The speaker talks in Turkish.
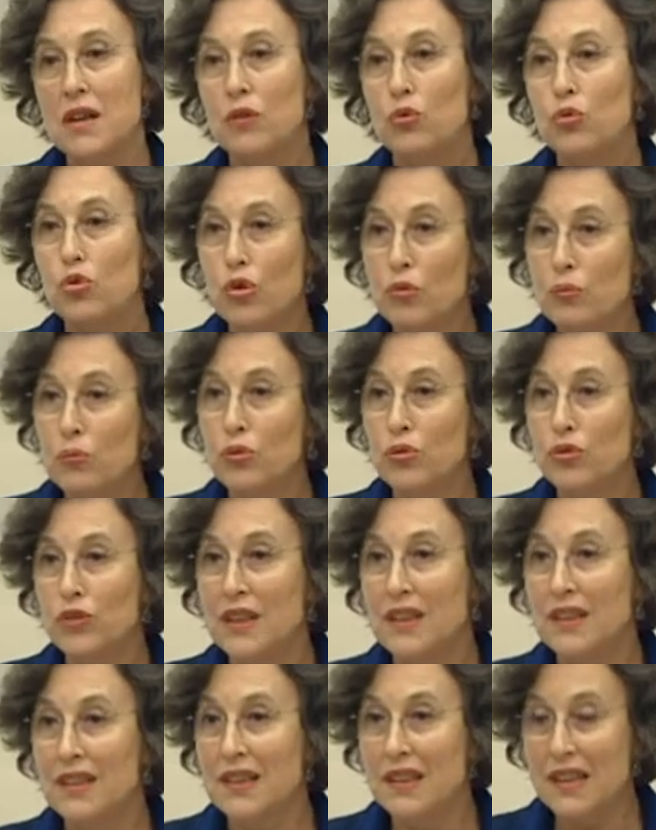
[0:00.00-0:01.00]
tüm
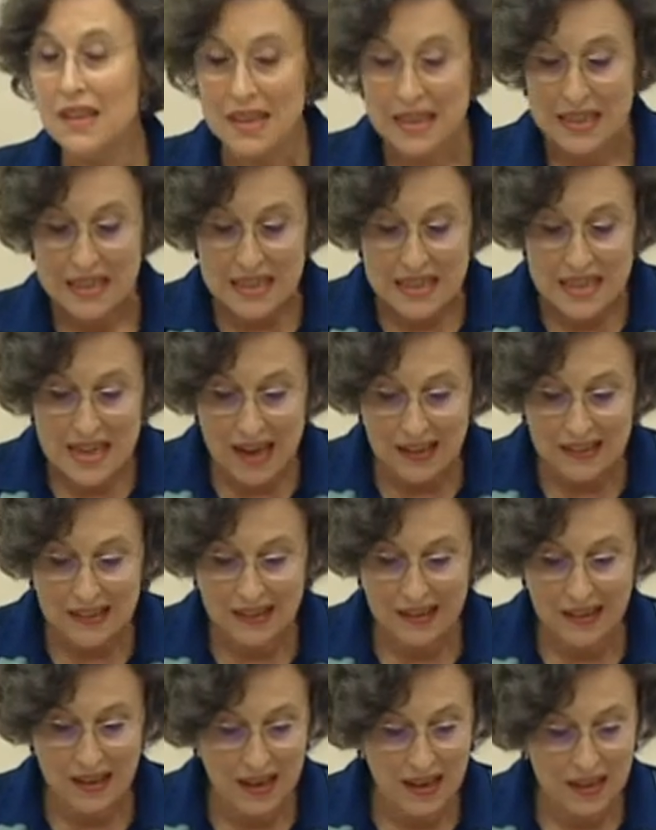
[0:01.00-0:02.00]
bunları
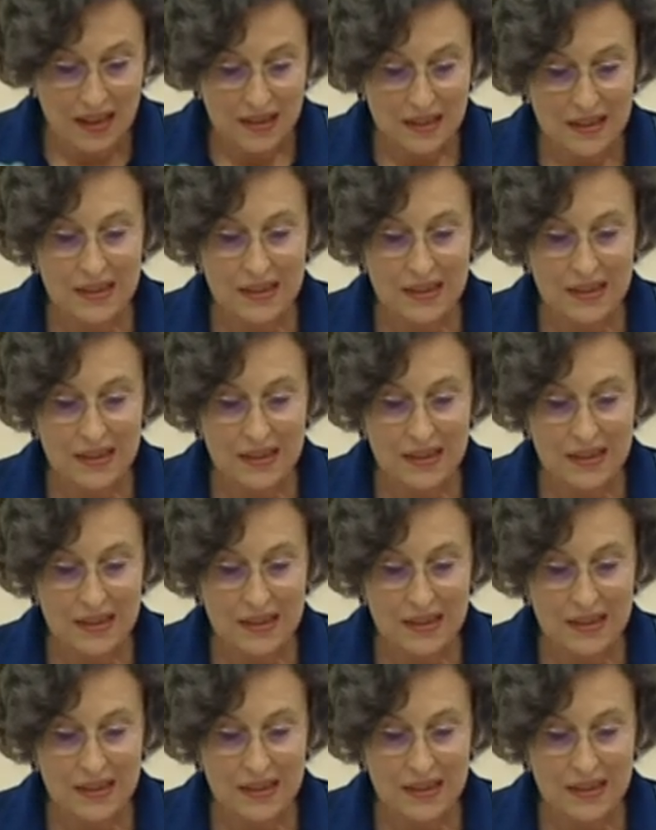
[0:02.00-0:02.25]
inatla